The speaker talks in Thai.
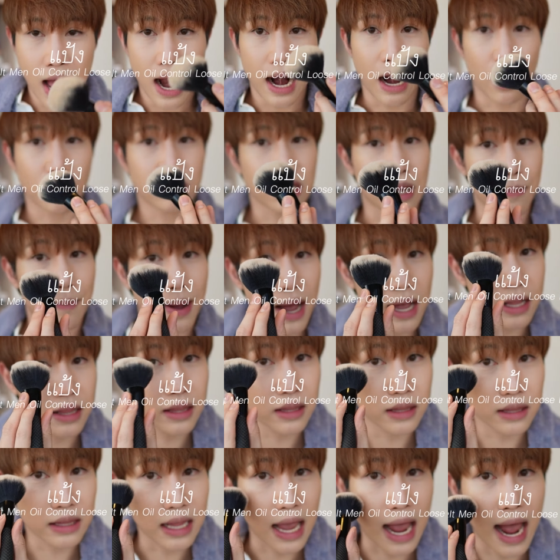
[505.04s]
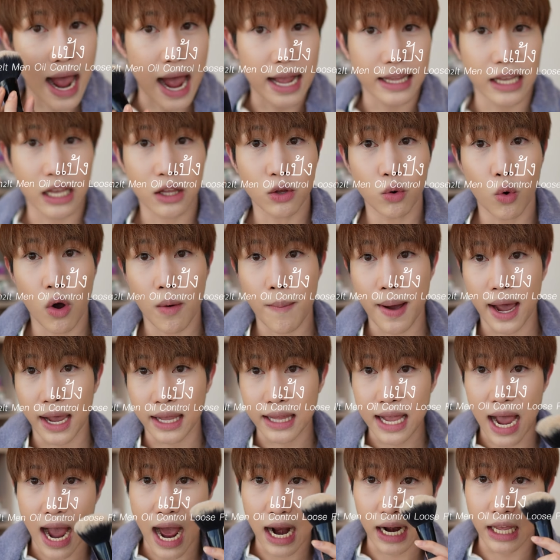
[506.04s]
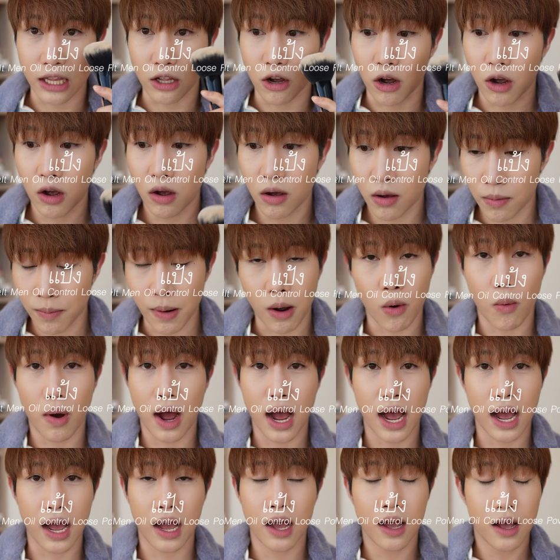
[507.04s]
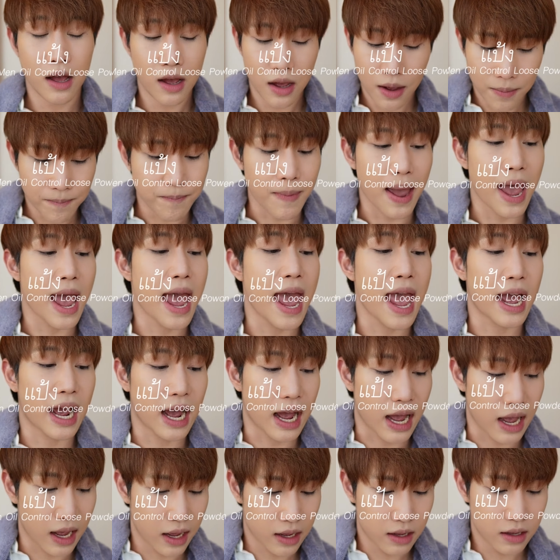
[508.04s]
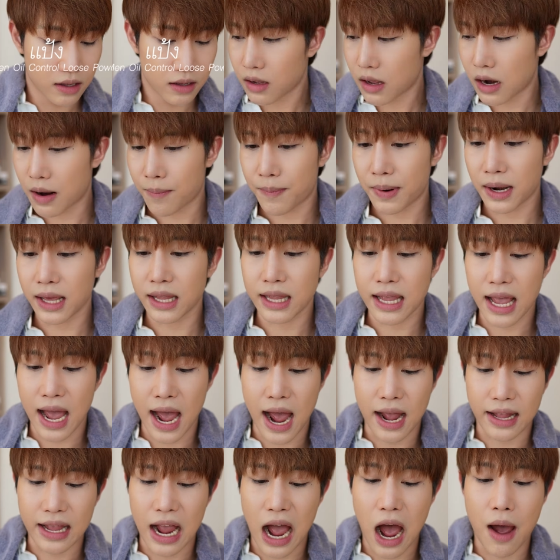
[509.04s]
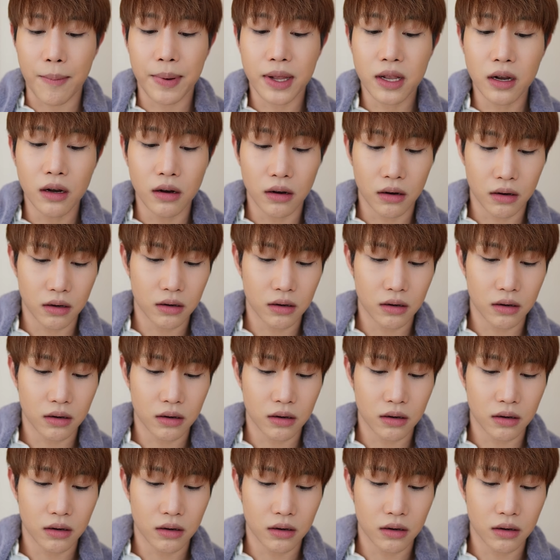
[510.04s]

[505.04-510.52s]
เราสามารถทาได้ทั่วใบหน้าเลยเนาะเพราะว่าแป้งอะรับปริญญาทาไปเถอะ